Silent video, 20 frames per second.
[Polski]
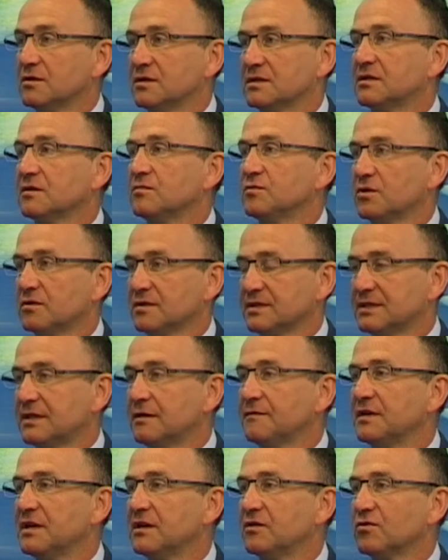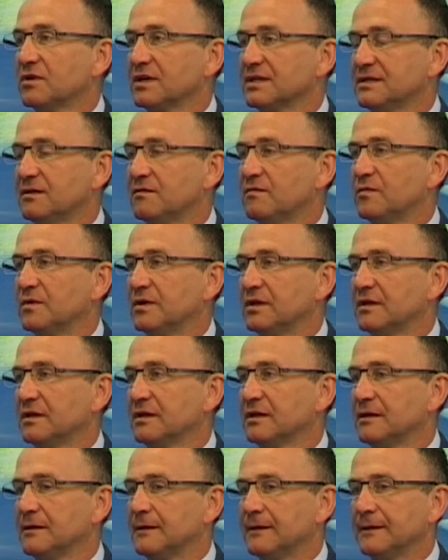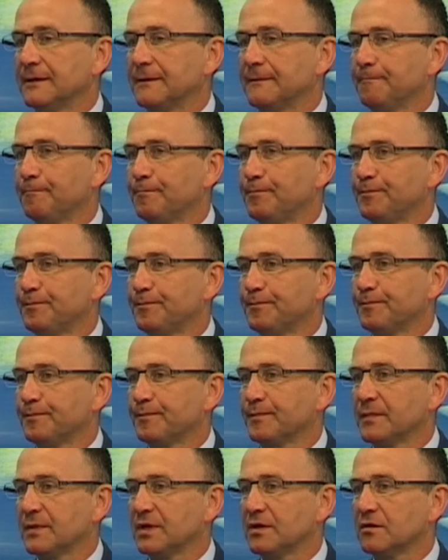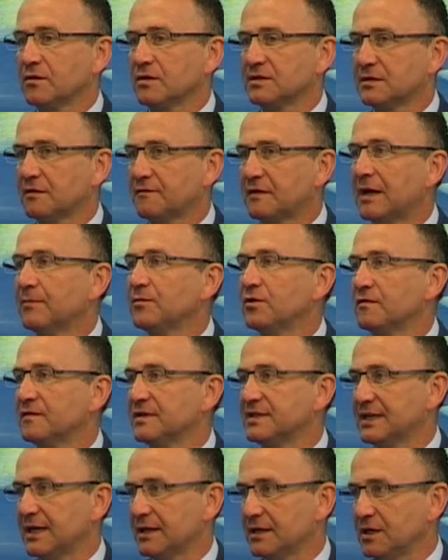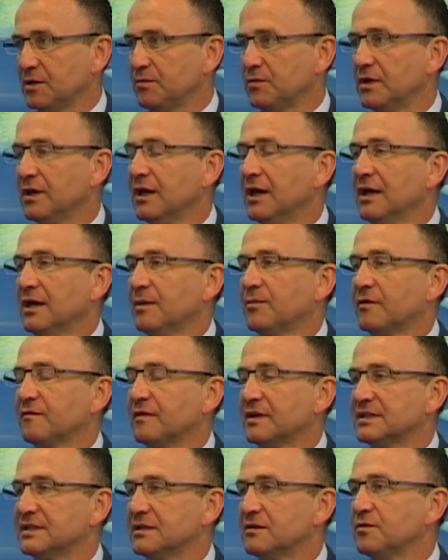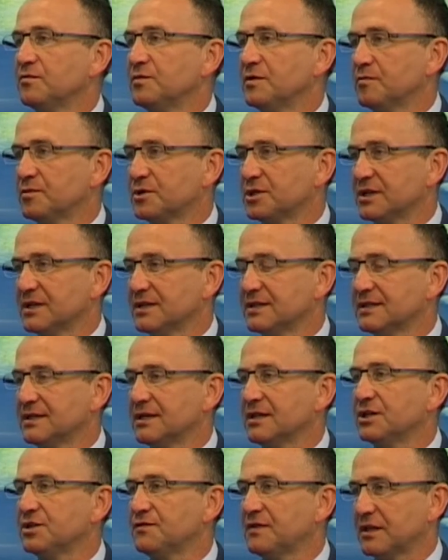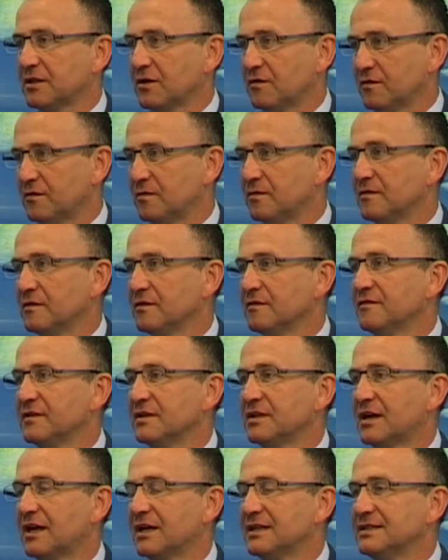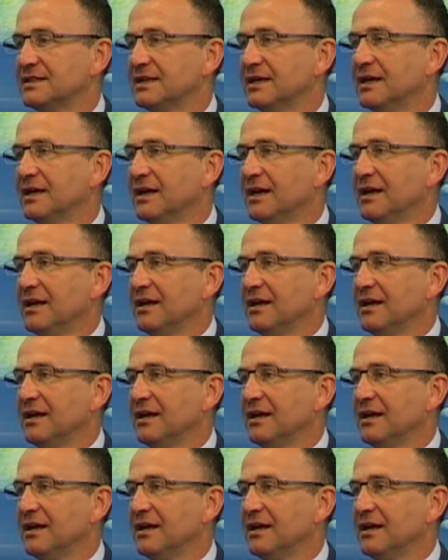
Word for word: są to rozgrywki, które są e, mm, rozgrywkami oficjalnymi prowadzonymi przez Światową Federację